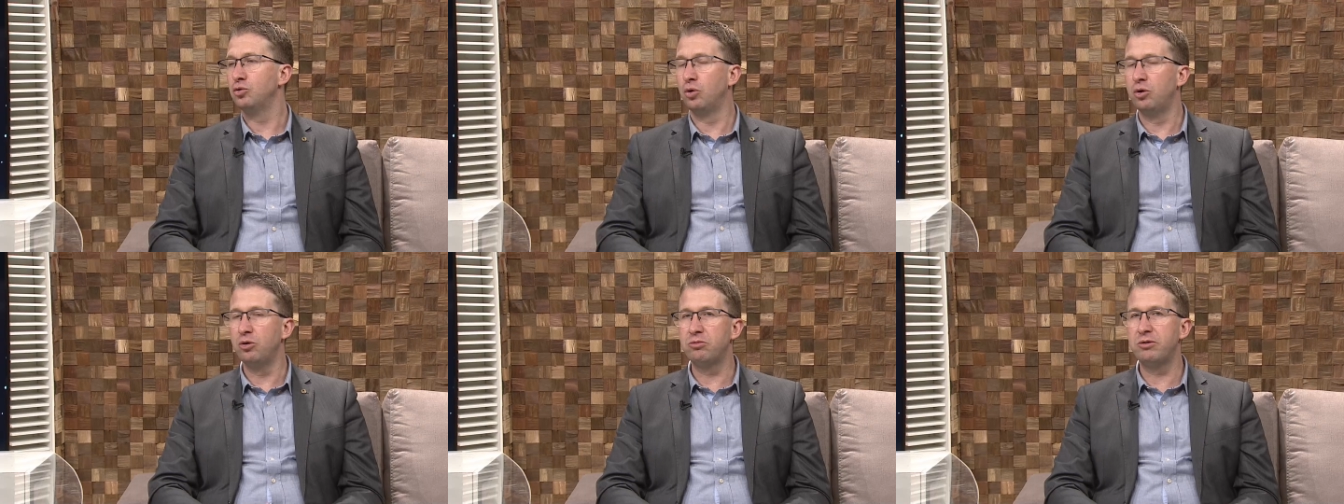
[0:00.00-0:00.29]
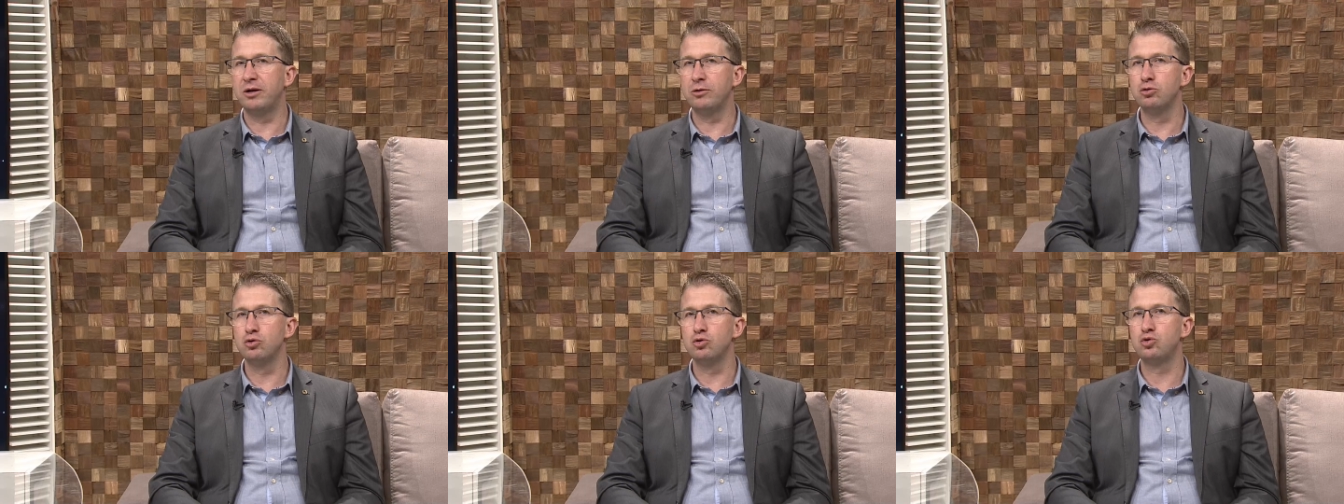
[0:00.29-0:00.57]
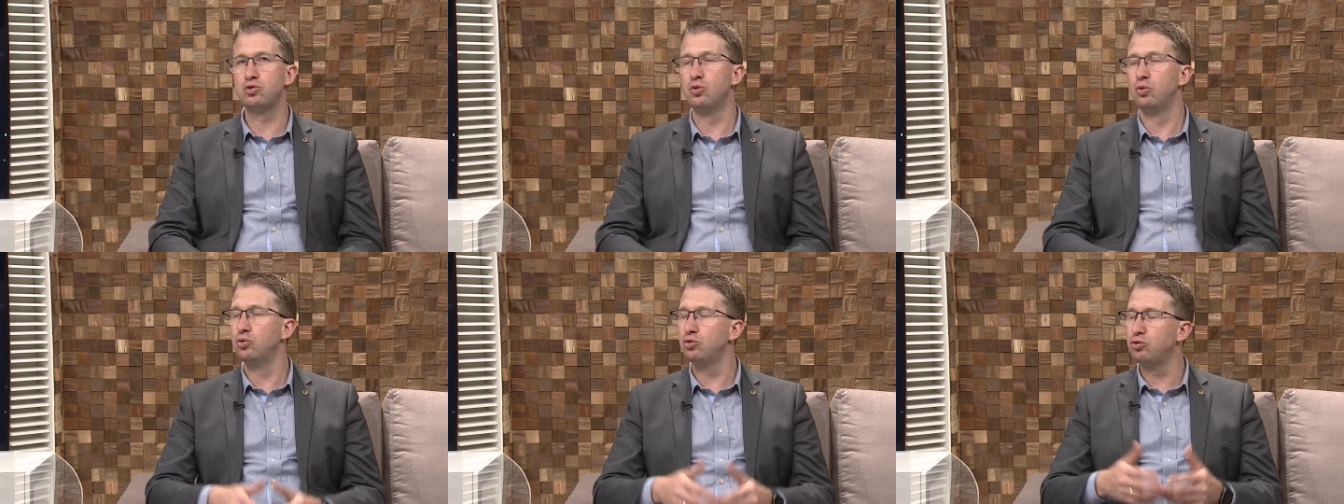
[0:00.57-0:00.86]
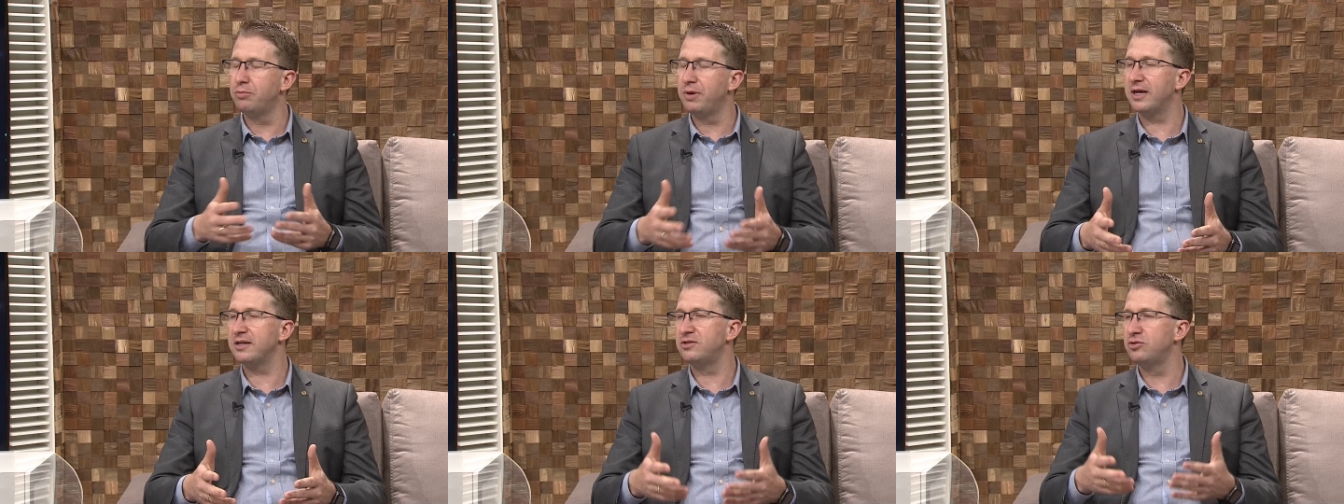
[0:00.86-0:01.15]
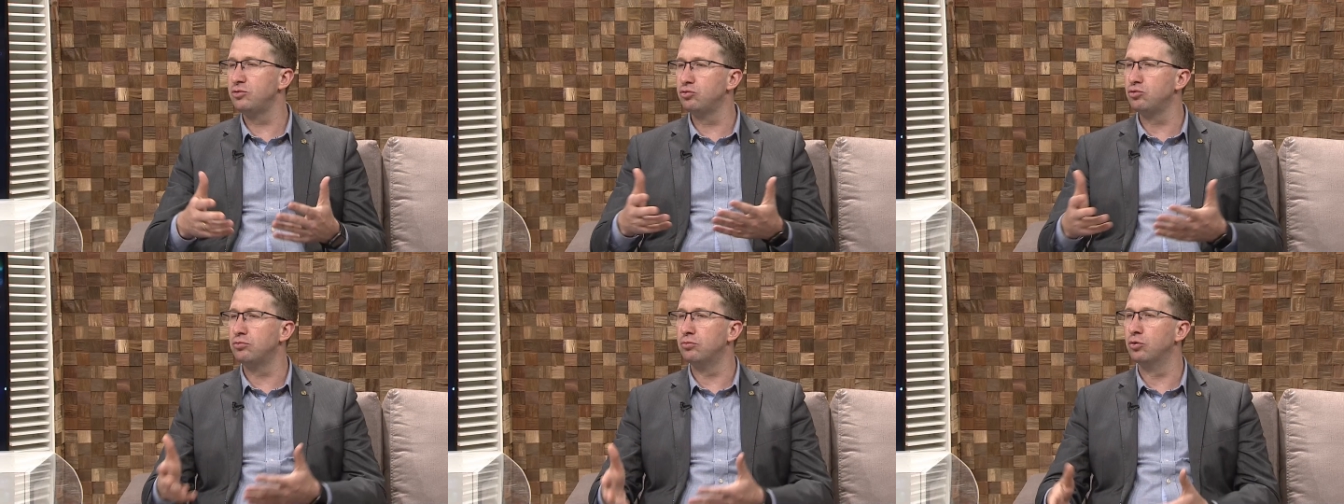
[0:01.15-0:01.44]
do Rio Grande do Sul, do
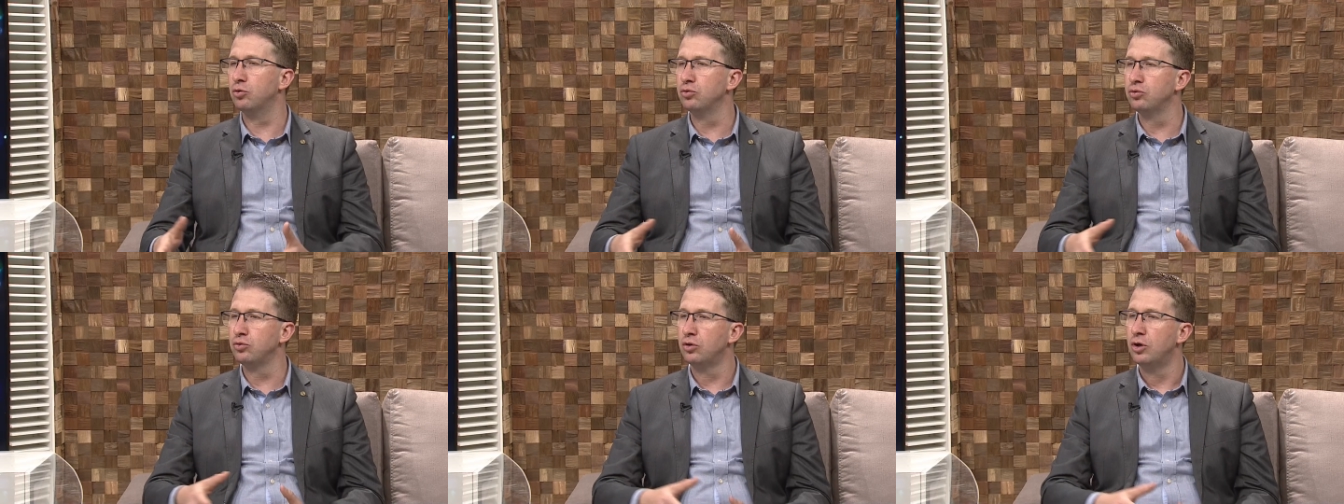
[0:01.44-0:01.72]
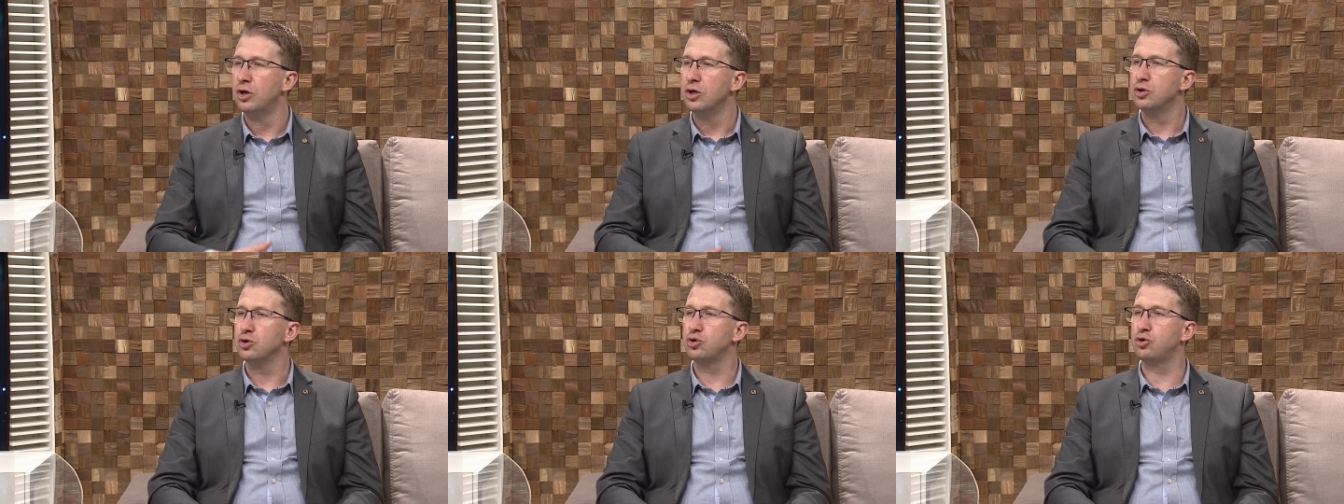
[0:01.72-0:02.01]
Brasil, do mundo,